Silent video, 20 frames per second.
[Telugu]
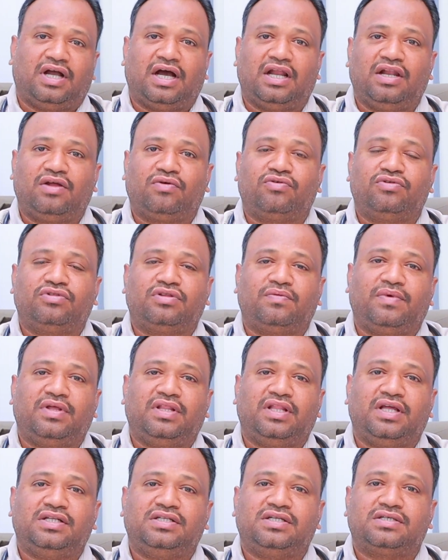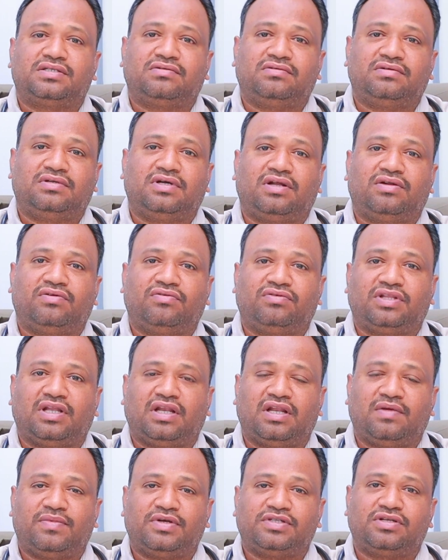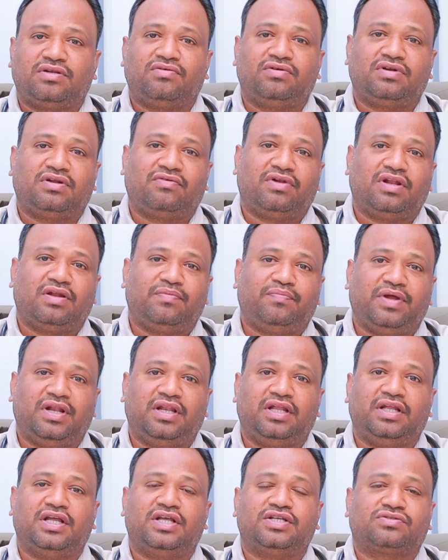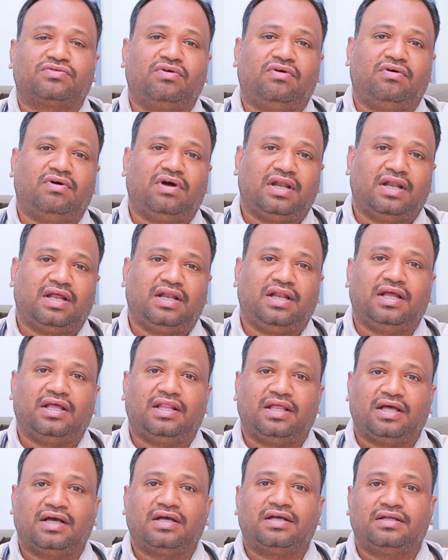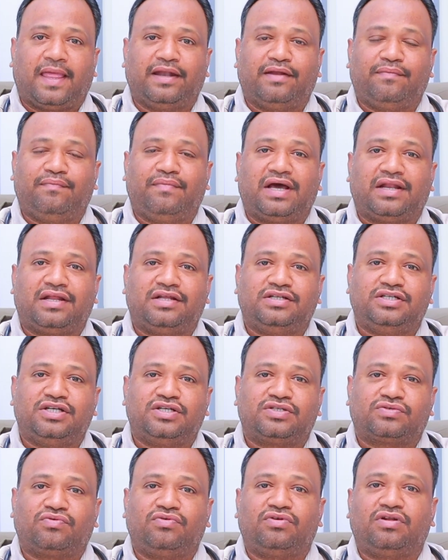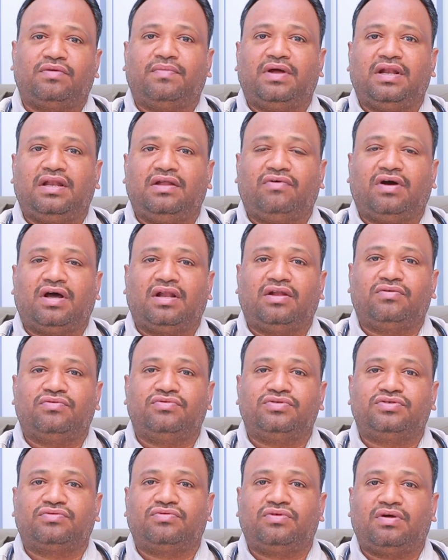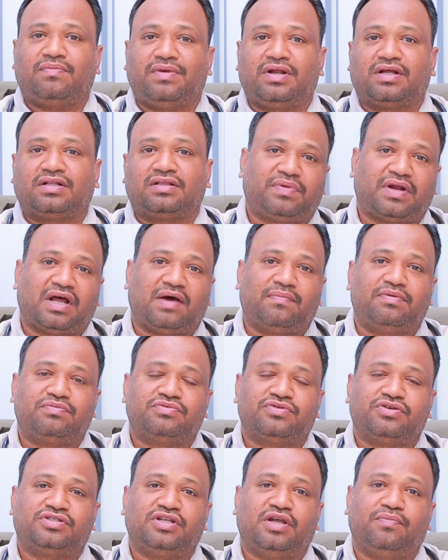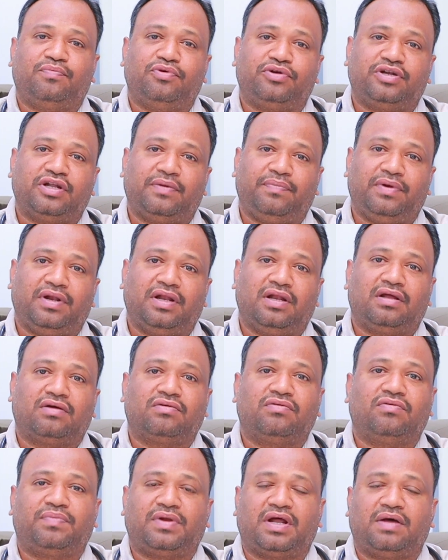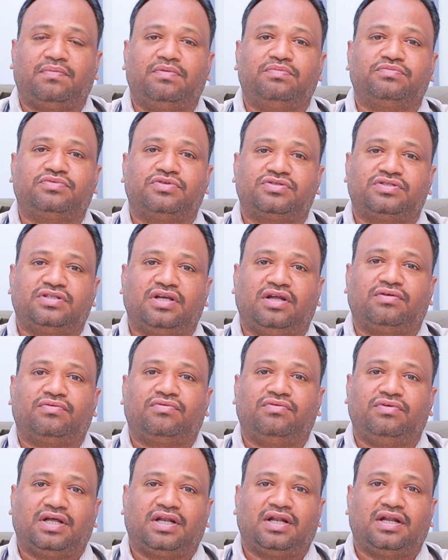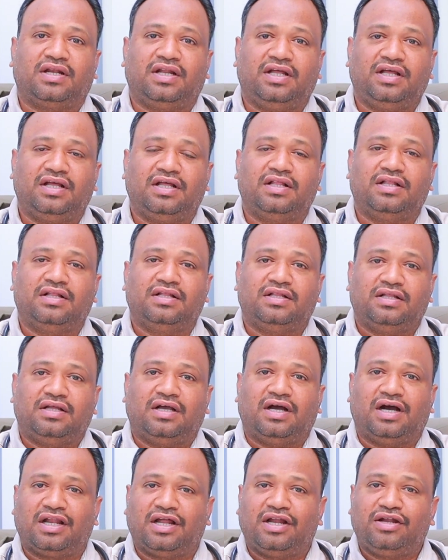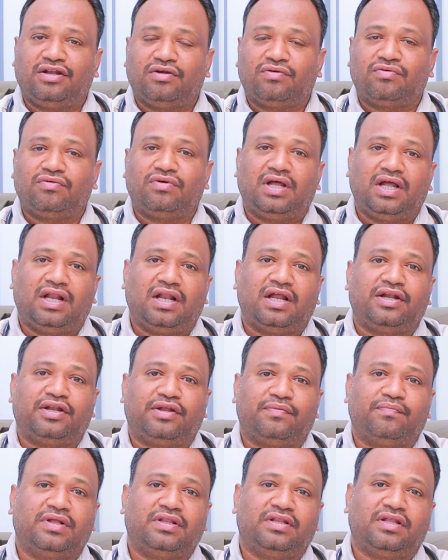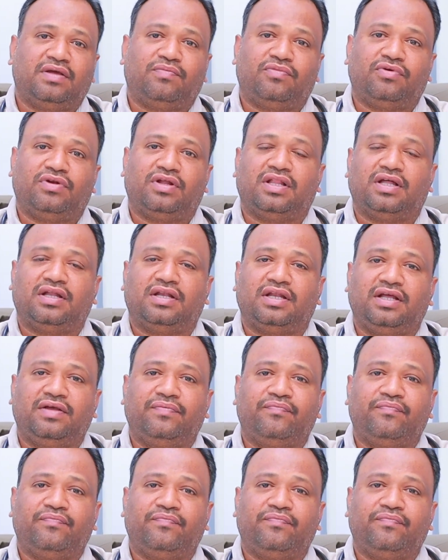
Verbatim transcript: అలా కొంతమంది ఏం చేస్తుంటారు తెల్ల మచ్చలు ఉంటే వాళ్ళని పెళ్ళి చేసుకోవాలా లేదా అంటే మ్యారేజ్ చేసుకుంటే మళ్ళీ వాళ్ళ నుంచి కూడా మనకు ప్రాబ్లమ్స్ వస్తాయి పుట్టే పిల్లలకు ప్రాబ్లమ్స్ వస్తాయి అనుకుంటారండి అలాంటివి కూడా ఎలాంటి ఇబ్బంది ఏమి ఉండదండి